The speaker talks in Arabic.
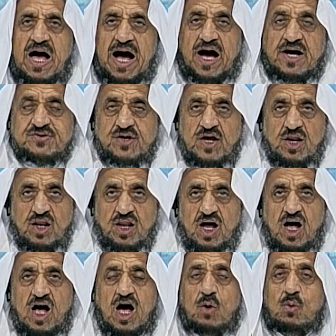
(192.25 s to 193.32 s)
عصى
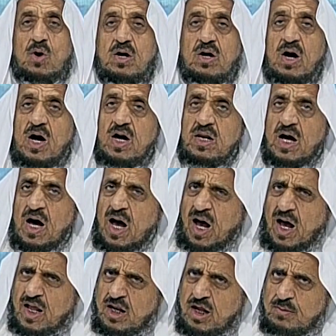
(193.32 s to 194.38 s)
الله وقال
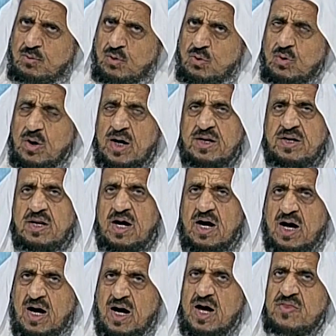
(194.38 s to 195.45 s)
أعلم أن
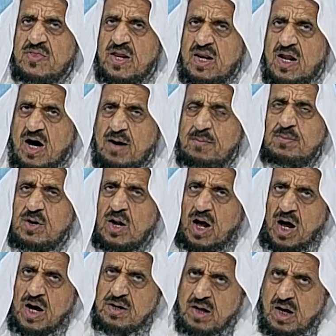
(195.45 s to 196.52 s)
هذا الأمر
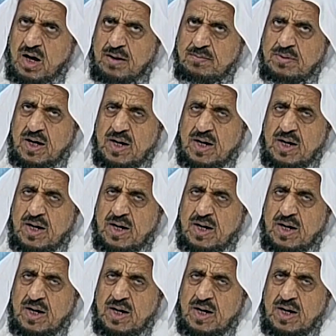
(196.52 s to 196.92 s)
حرام